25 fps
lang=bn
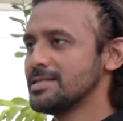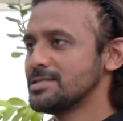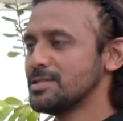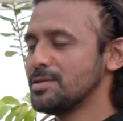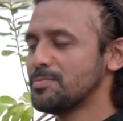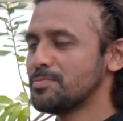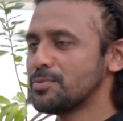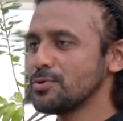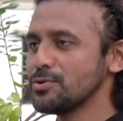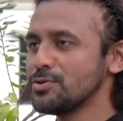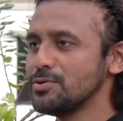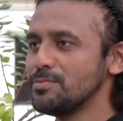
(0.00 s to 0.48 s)

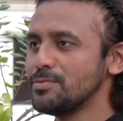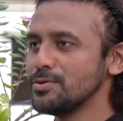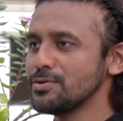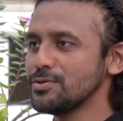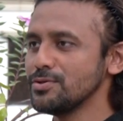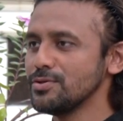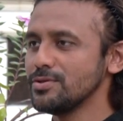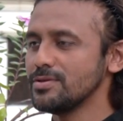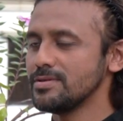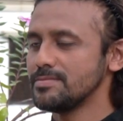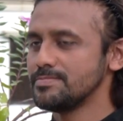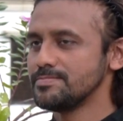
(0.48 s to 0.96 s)
প্রথমত
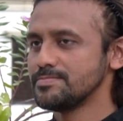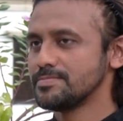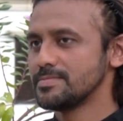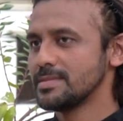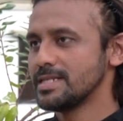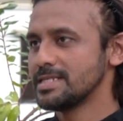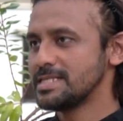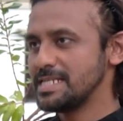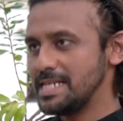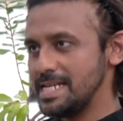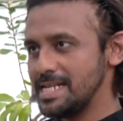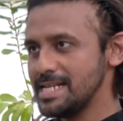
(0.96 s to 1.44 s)

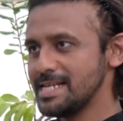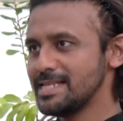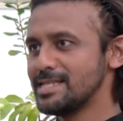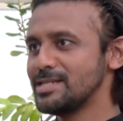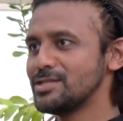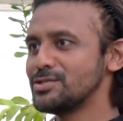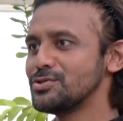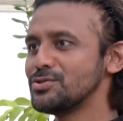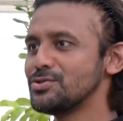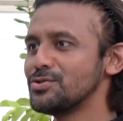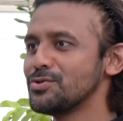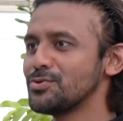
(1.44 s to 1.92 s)
ছেলেদের
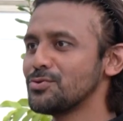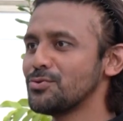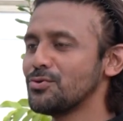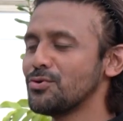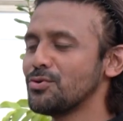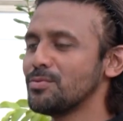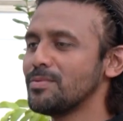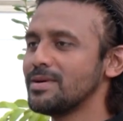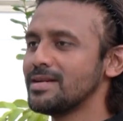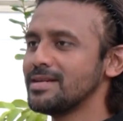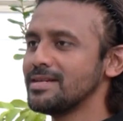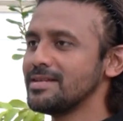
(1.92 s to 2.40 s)
জন্য
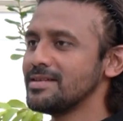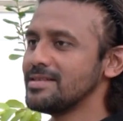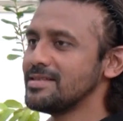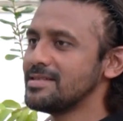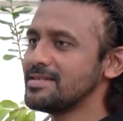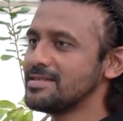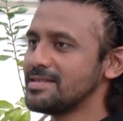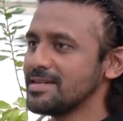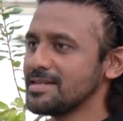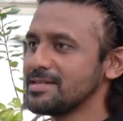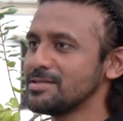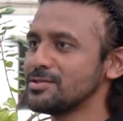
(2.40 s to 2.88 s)
কোরবানির ঈদটা
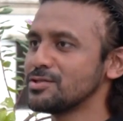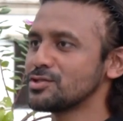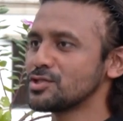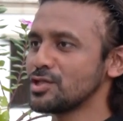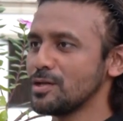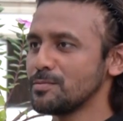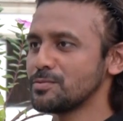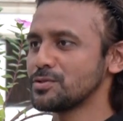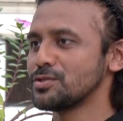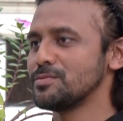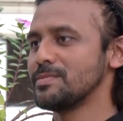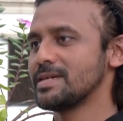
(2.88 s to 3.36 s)
কিন্তু
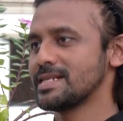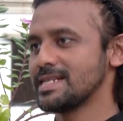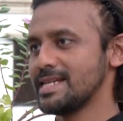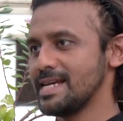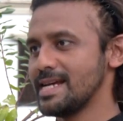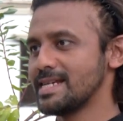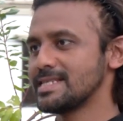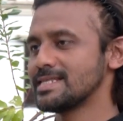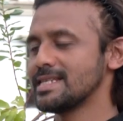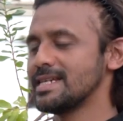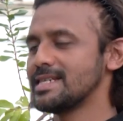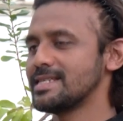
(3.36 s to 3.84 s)
সবসময় একটা
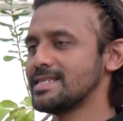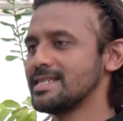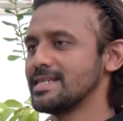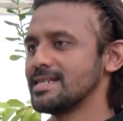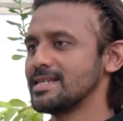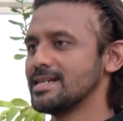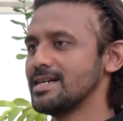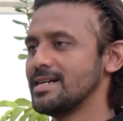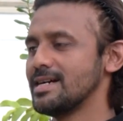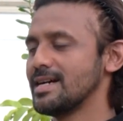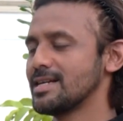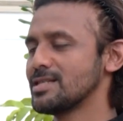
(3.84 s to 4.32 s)
এক্সাইটিং
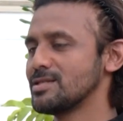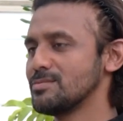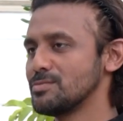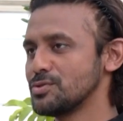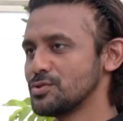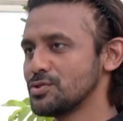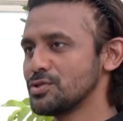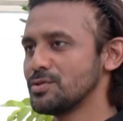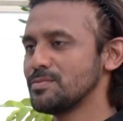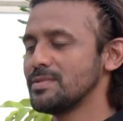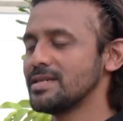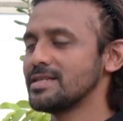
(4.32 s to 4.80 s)
একদম
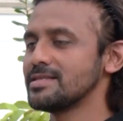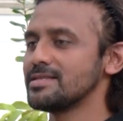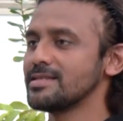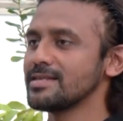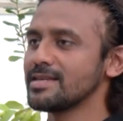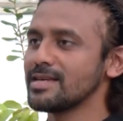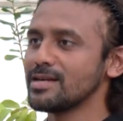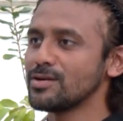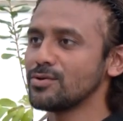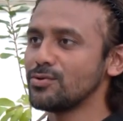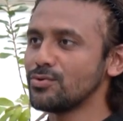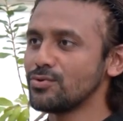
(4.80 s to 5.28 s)
ছোটোবেলা থেকে
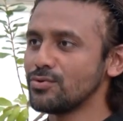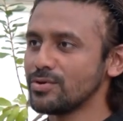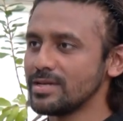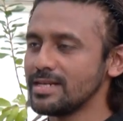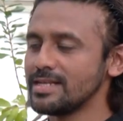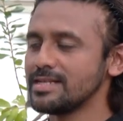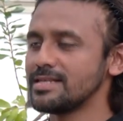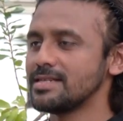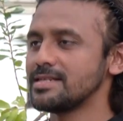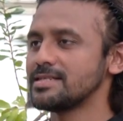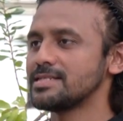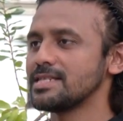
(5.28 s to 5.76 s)
গরু
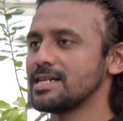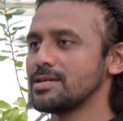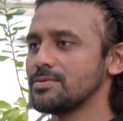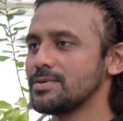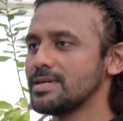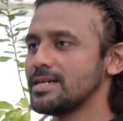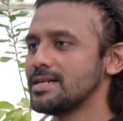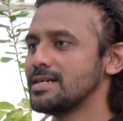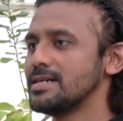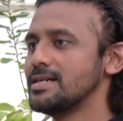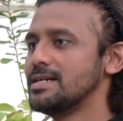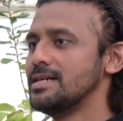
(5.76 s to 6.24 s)
কিনতে যাওয়া
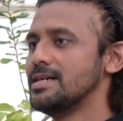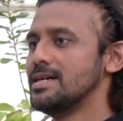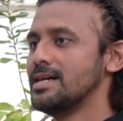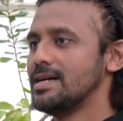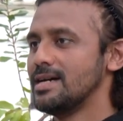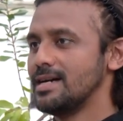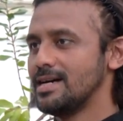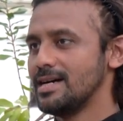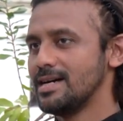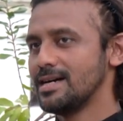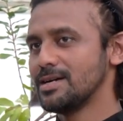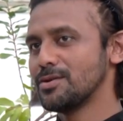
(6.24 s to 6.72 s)

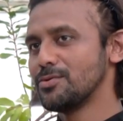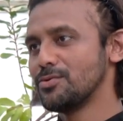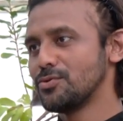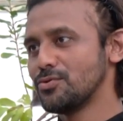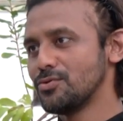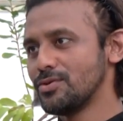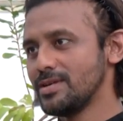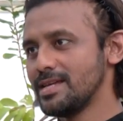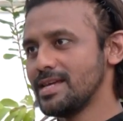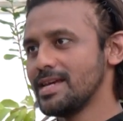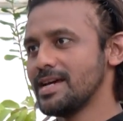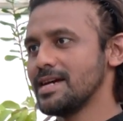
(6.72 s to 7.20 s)
গরু
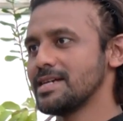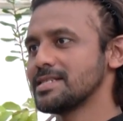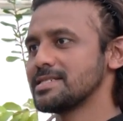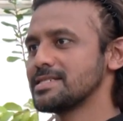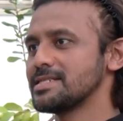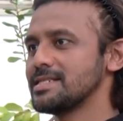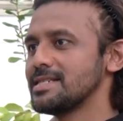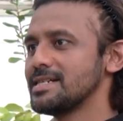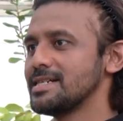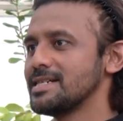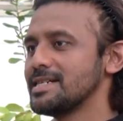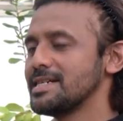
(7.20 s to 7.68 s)
নিয়ে আসা
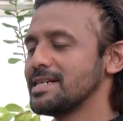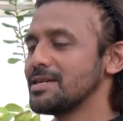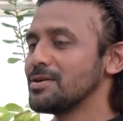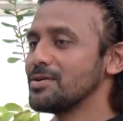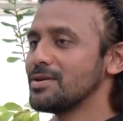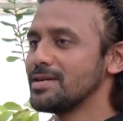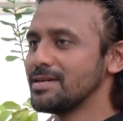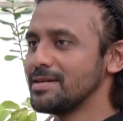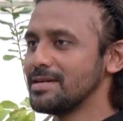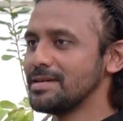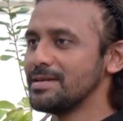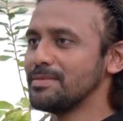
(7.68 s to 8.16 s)

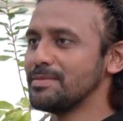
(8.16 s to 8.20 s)
এই